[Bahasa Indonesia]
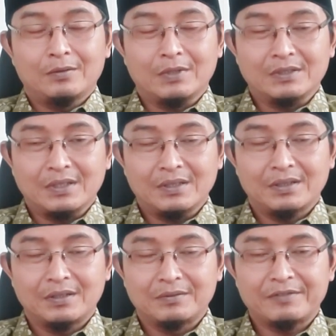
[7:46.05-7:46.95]

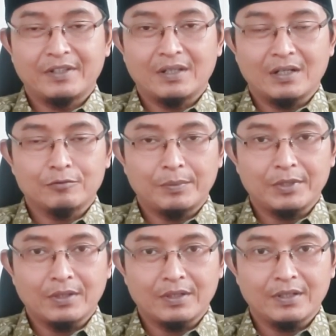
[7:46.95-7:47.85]
Wallahul muwaffiq ila
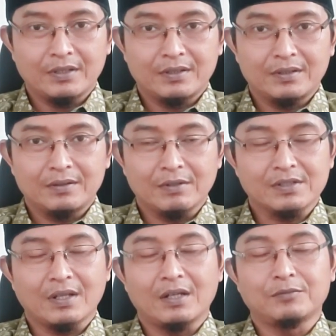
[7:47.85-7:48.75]

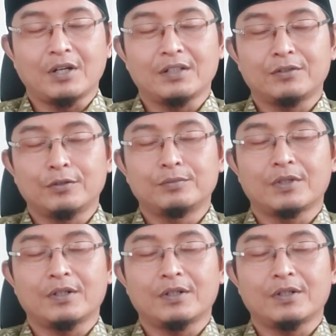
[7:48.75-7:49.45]
Wassalamualaikum